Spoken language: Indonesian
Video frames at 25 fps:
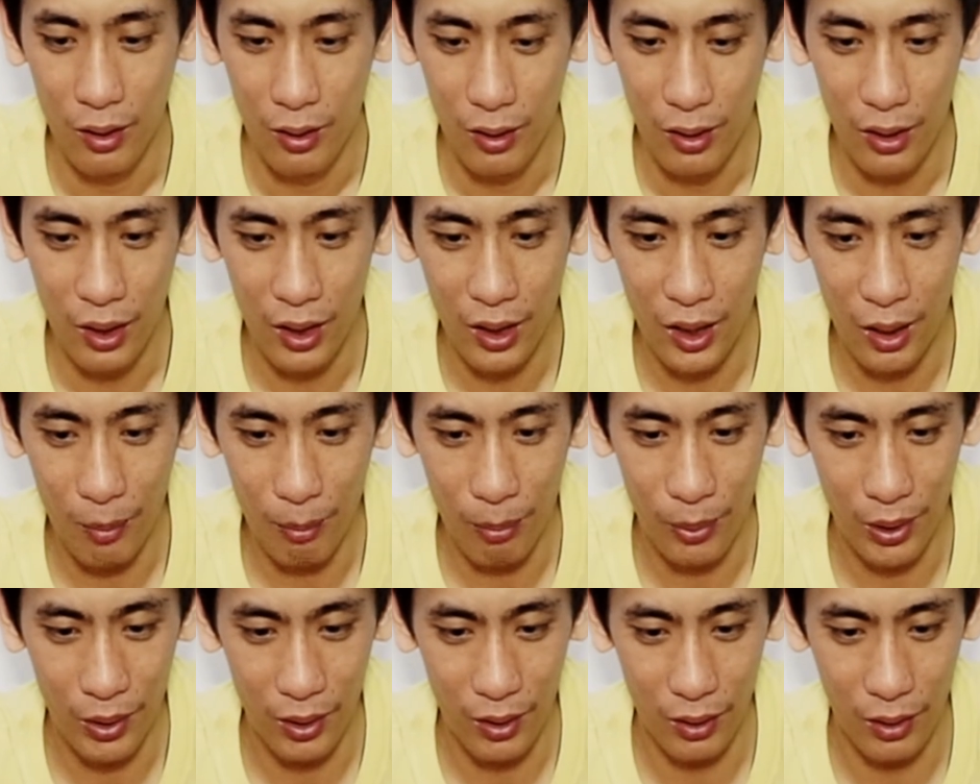dia
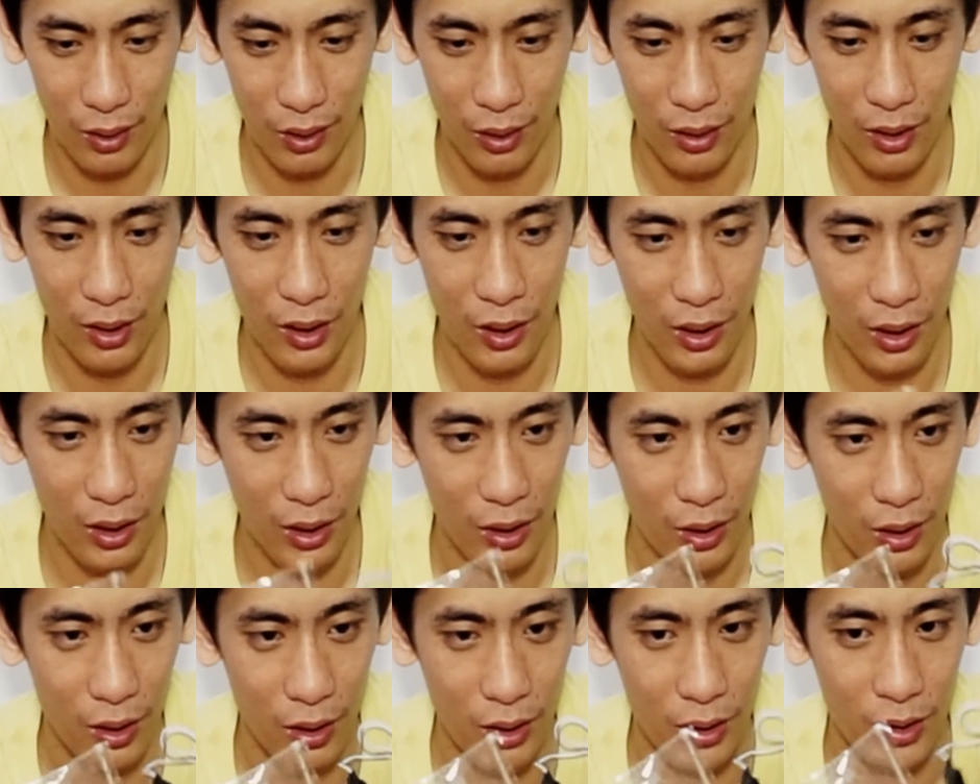dapat
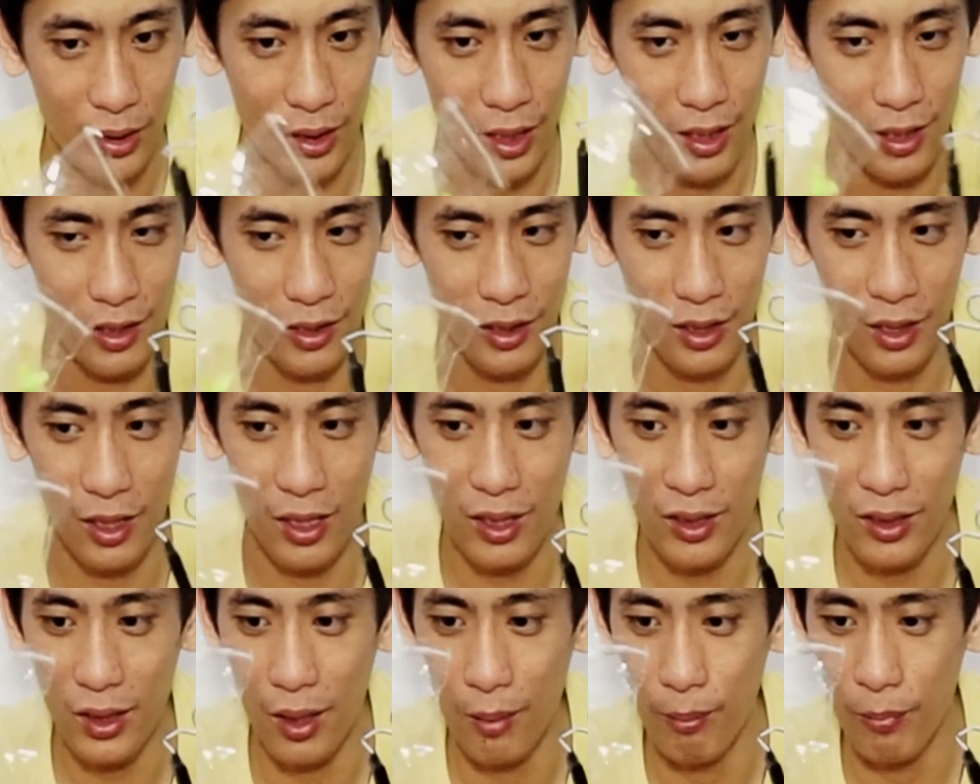ini
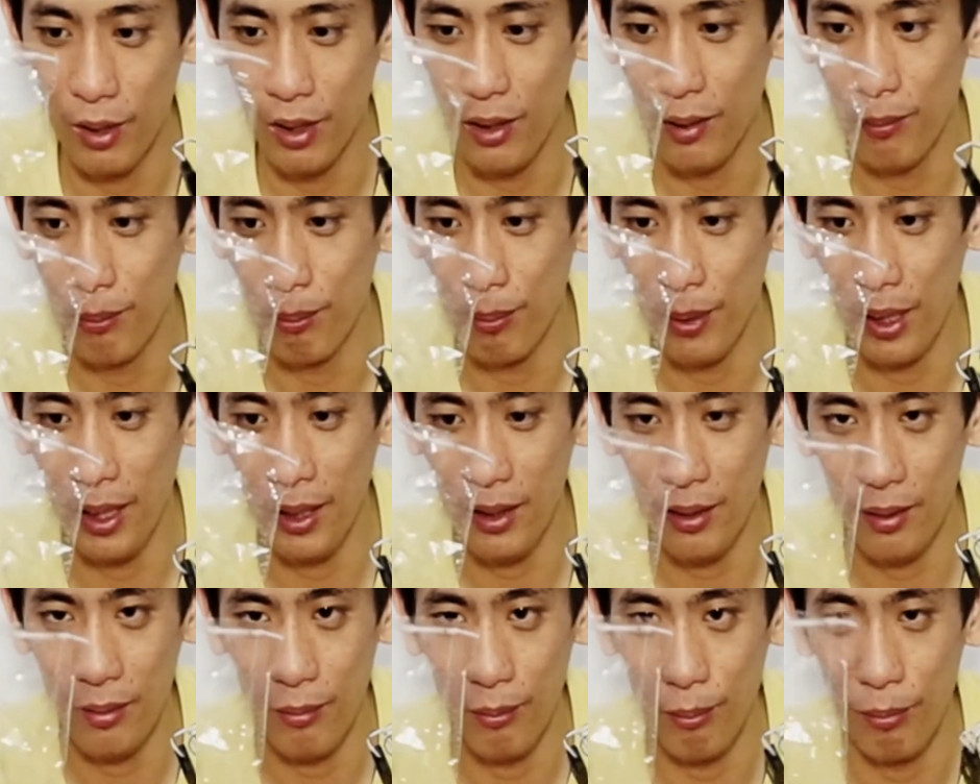charger sama
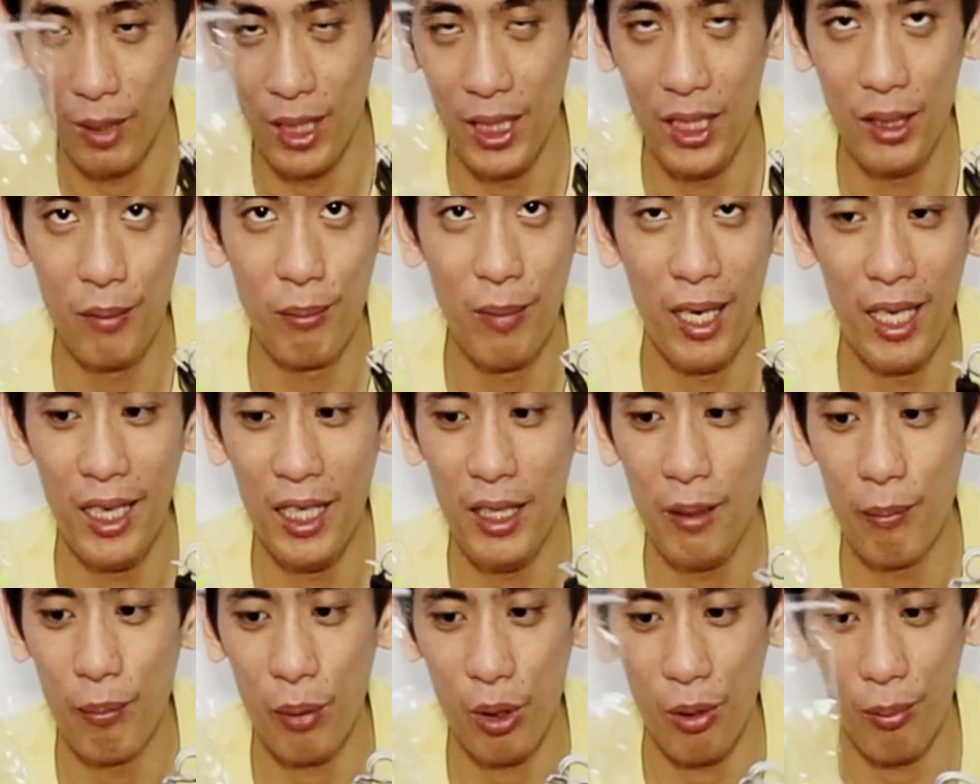empat
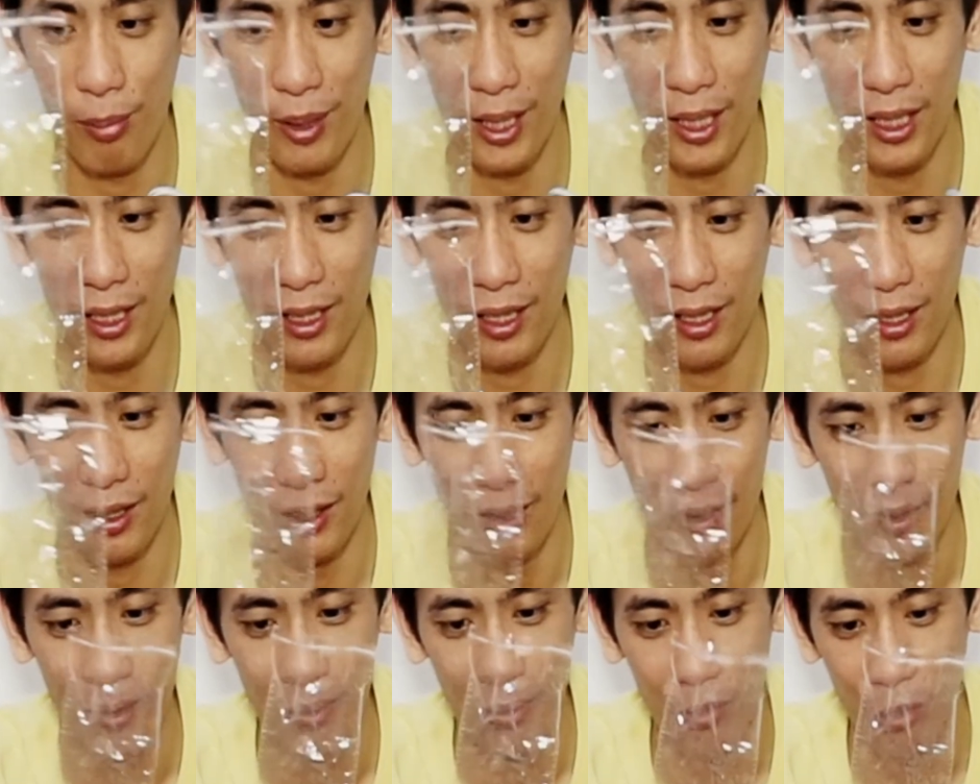baling-baling propeller
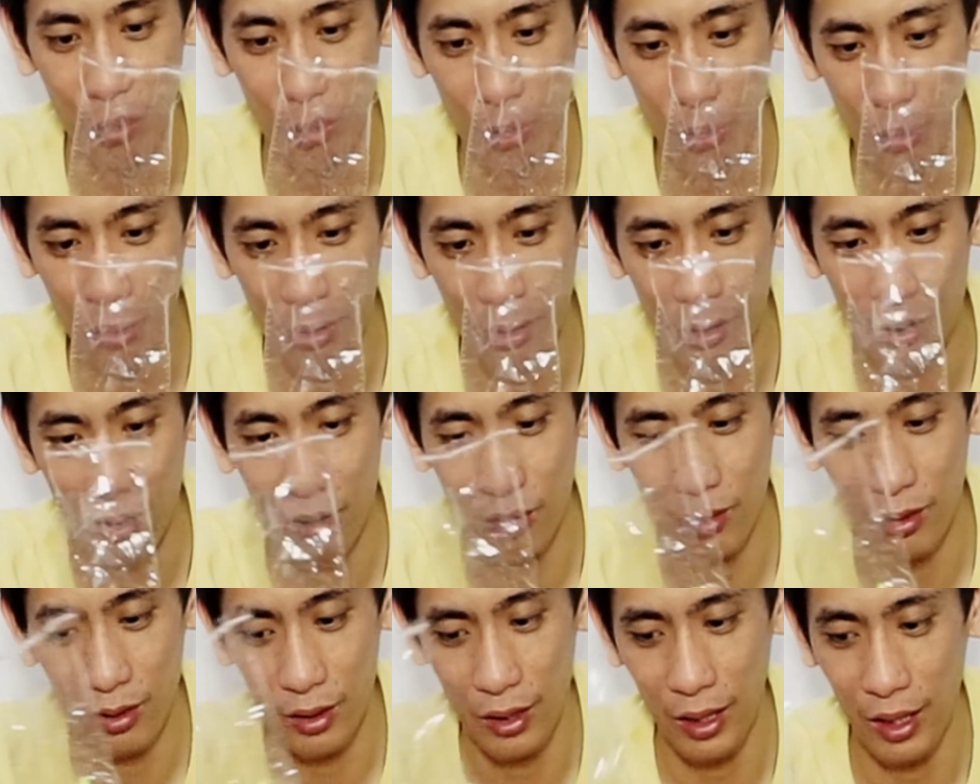untuk
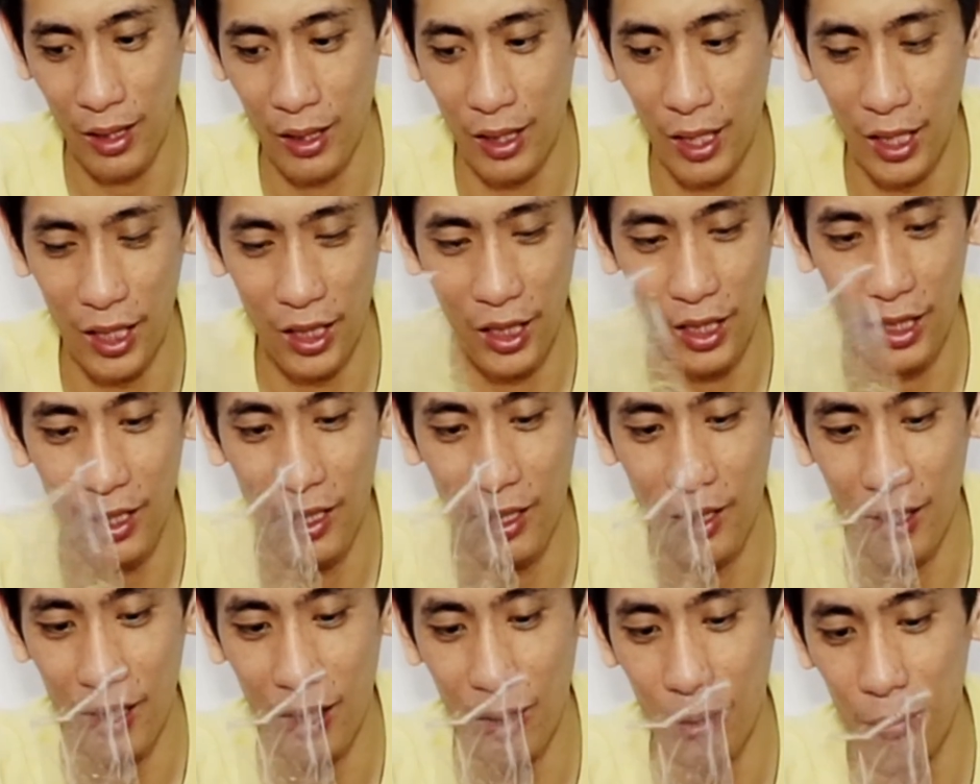ganti
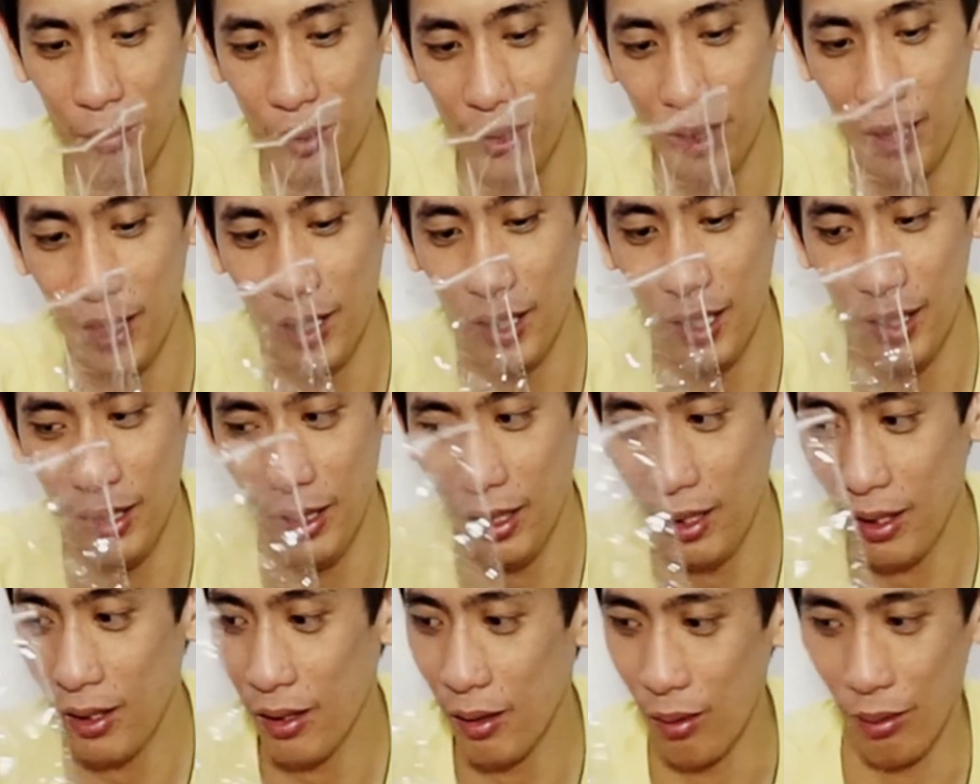kalau misalnya
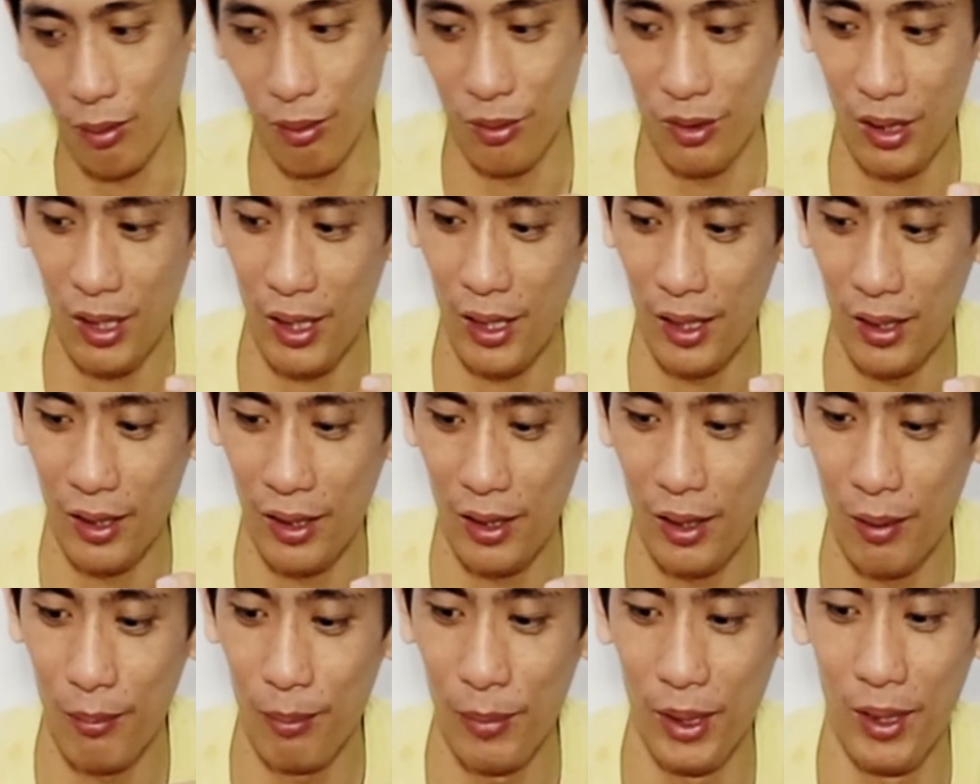ada kerusakan
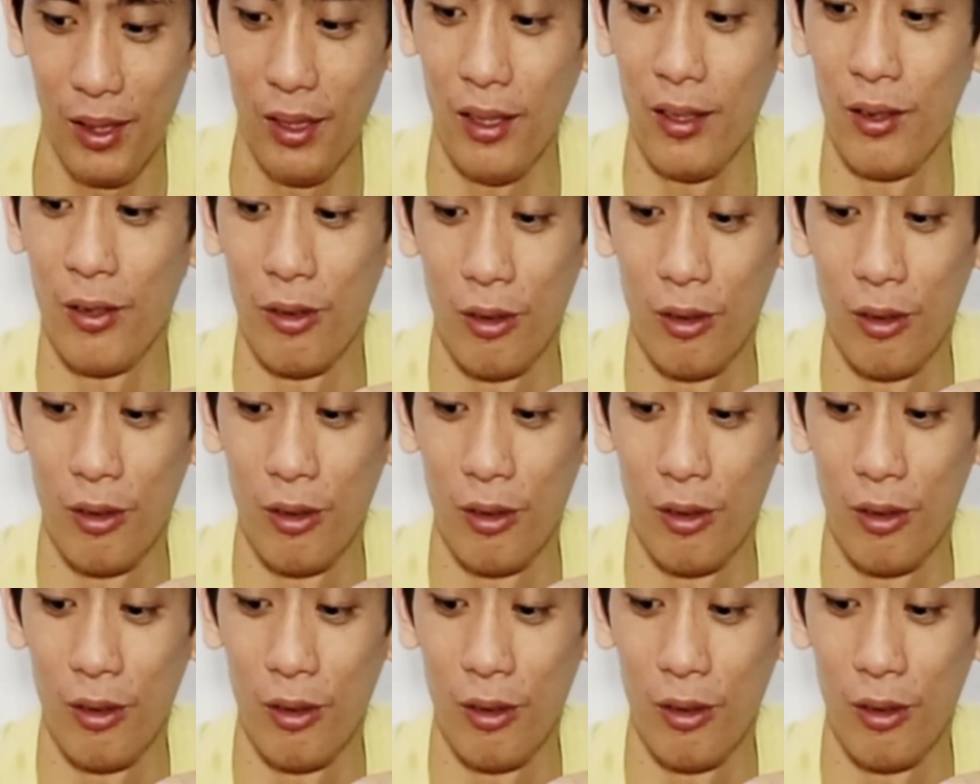kita ini